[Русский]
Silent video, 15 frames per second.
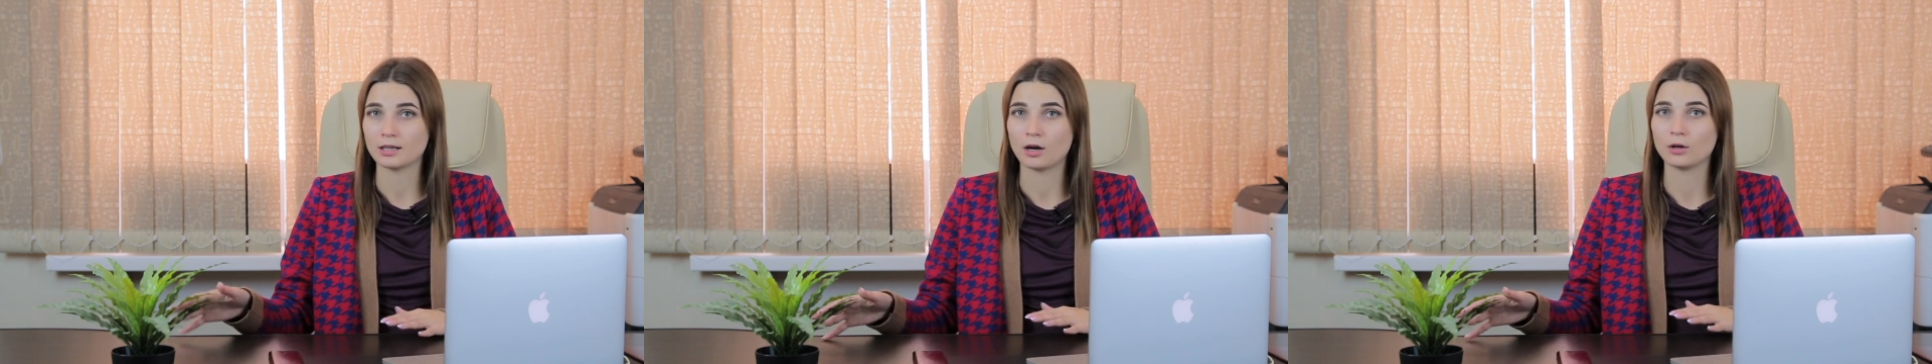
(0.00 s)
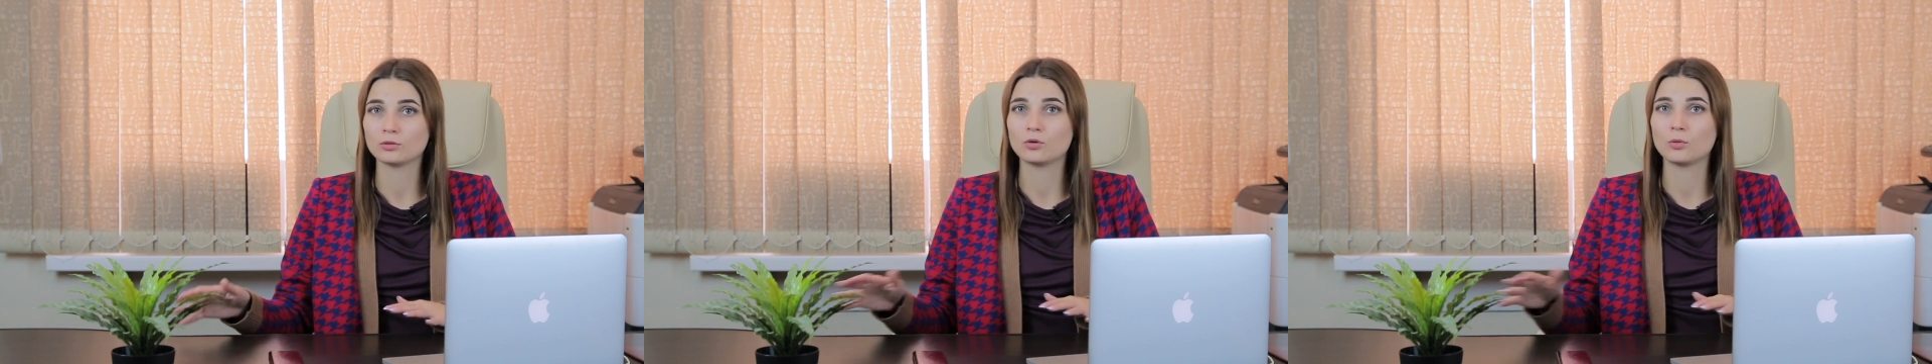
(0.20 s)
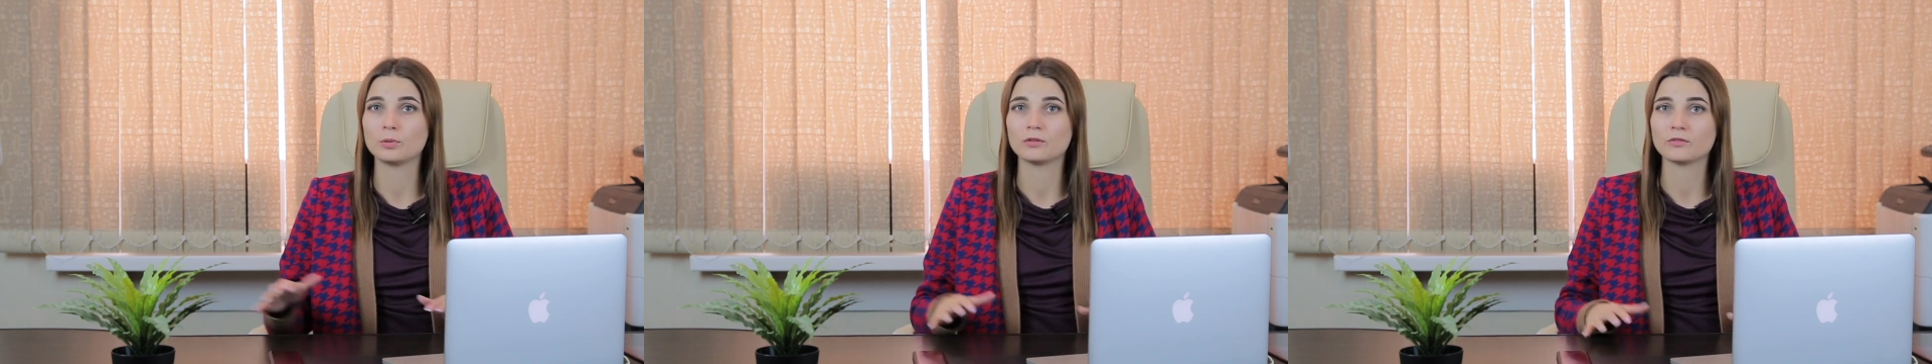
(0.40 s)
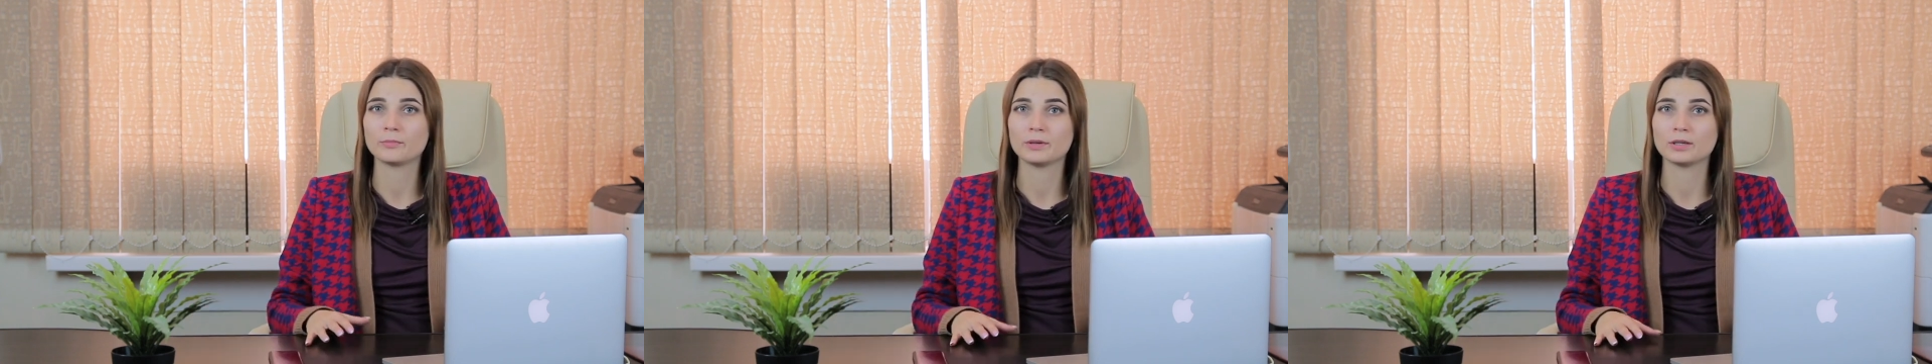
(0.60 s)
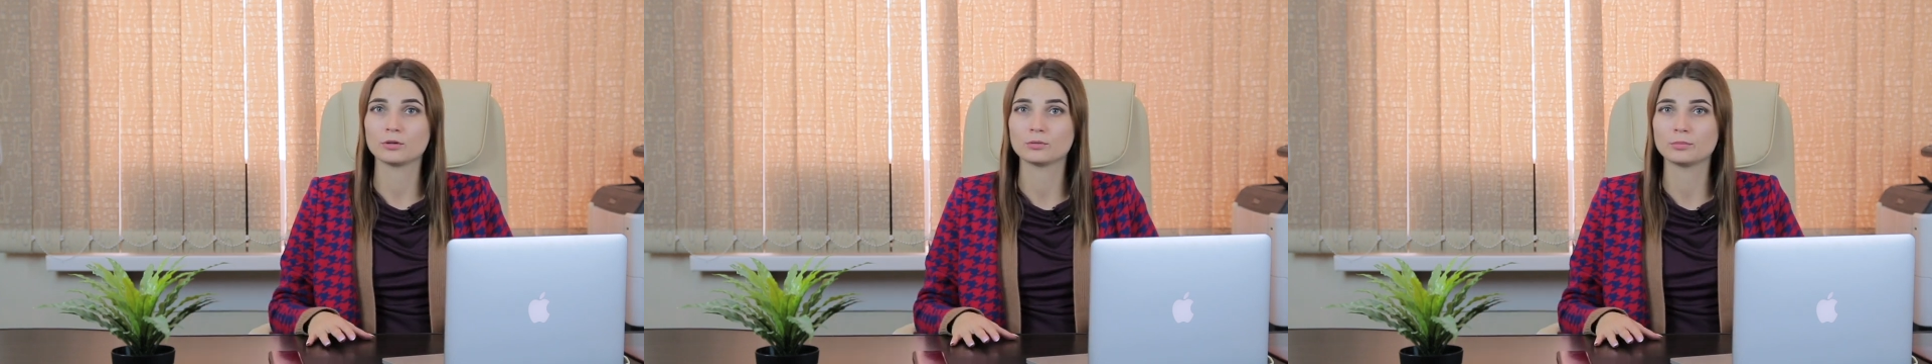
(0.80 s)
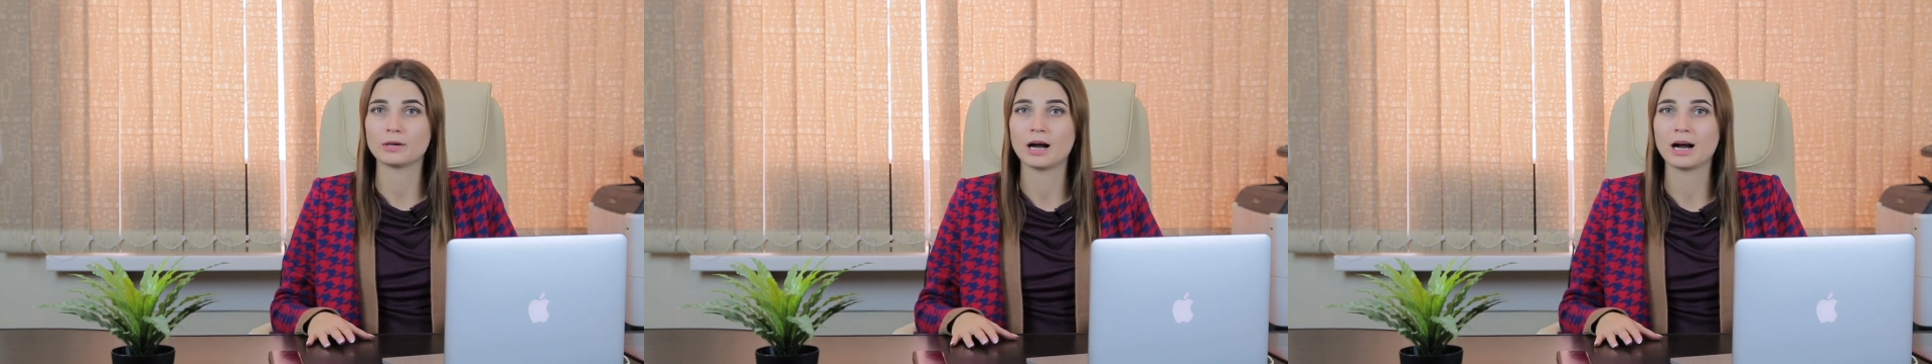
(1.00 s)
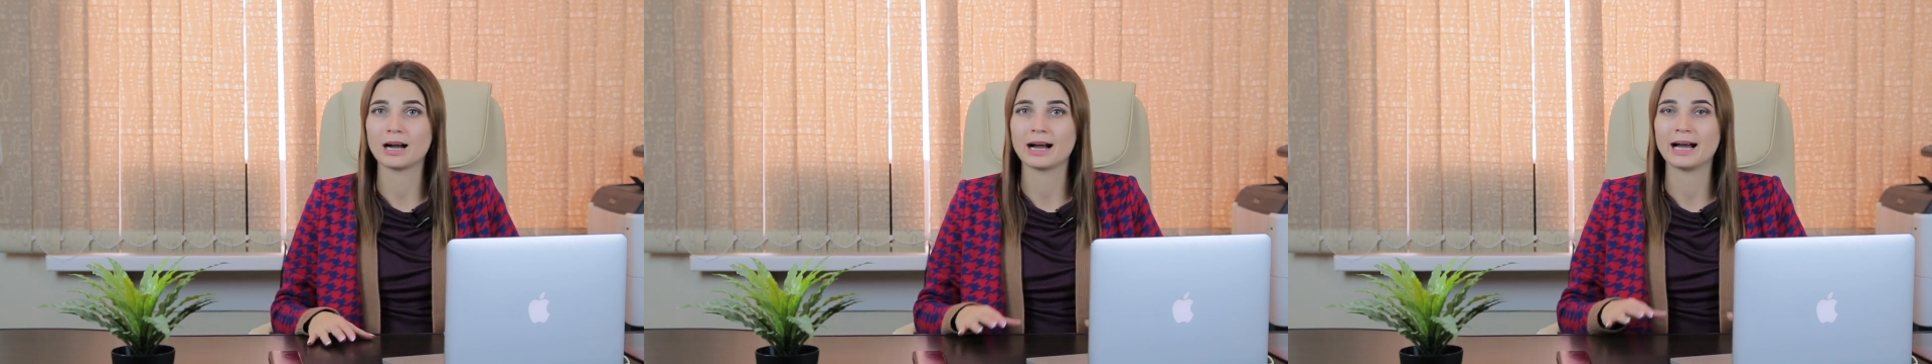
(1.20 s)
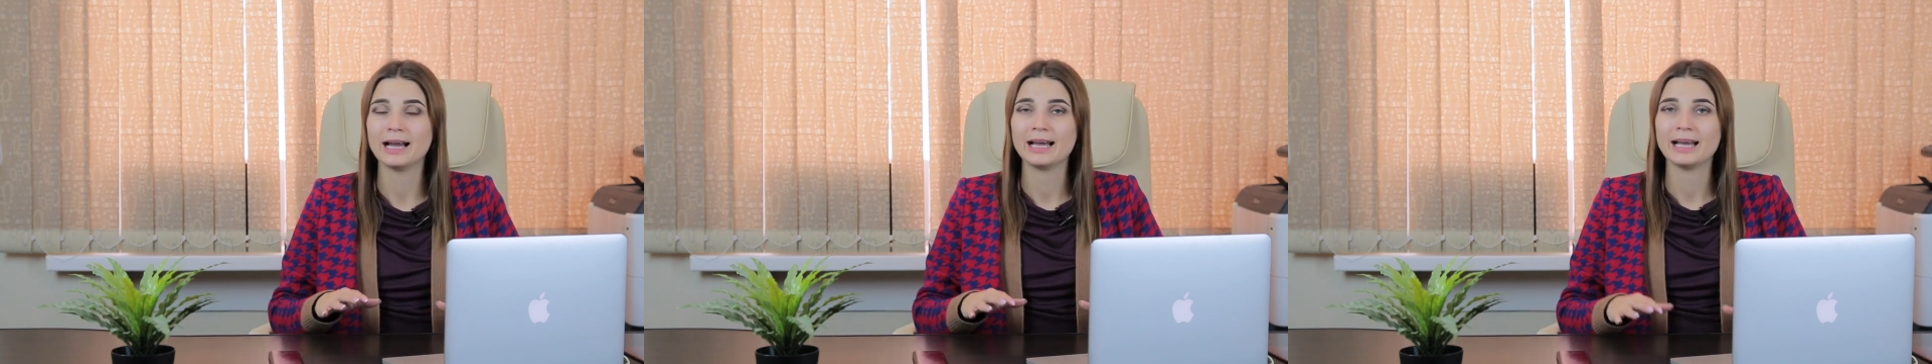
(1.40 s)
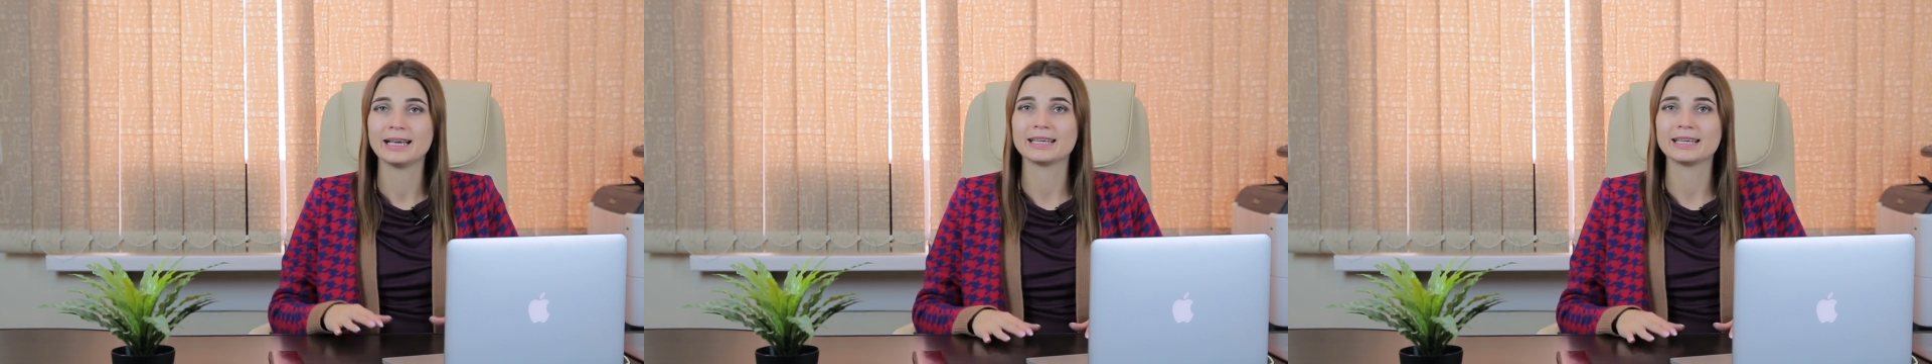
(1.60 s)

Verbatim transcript: да, он куплен в период брака,